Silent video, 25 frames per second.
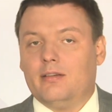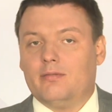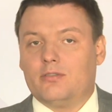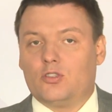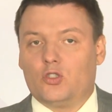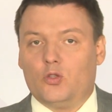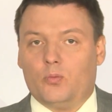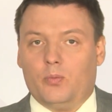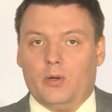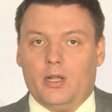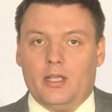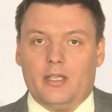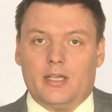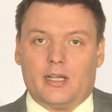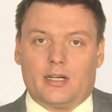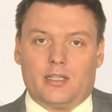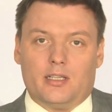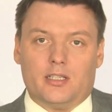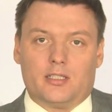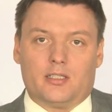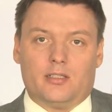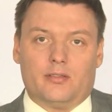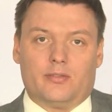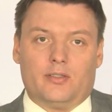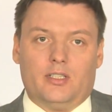выступления
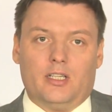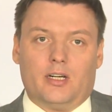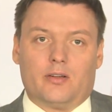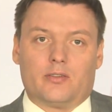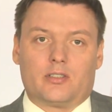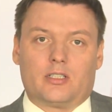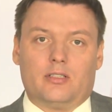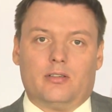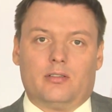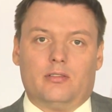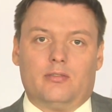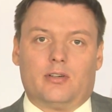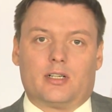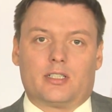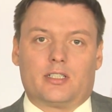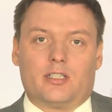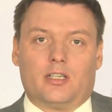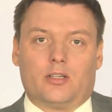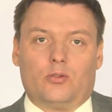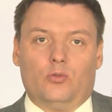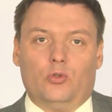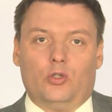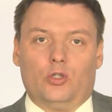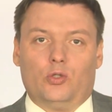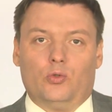артистов Кировского
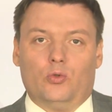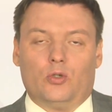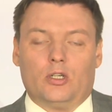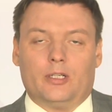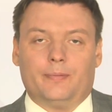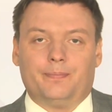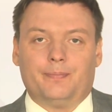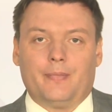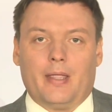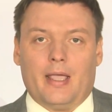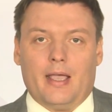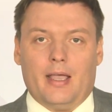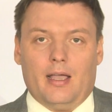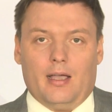дворца культуры.